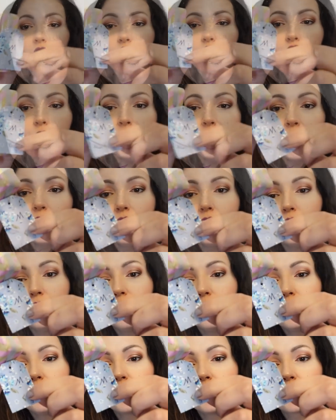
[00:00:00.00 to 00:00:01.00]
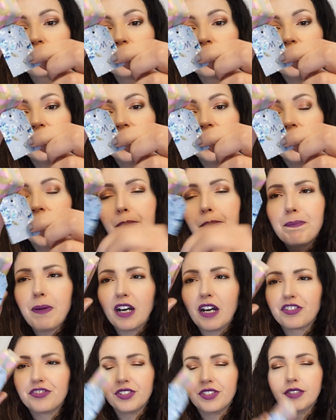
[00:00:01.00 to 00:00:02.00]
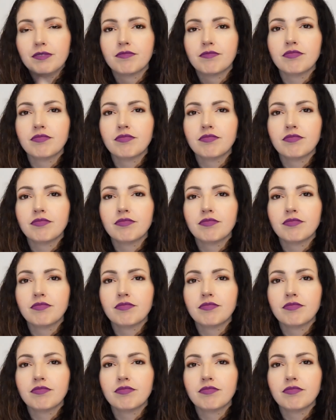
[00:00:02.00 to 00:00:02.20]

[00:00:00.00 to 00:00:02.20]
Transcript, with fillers: Numéro 11, il est parfait.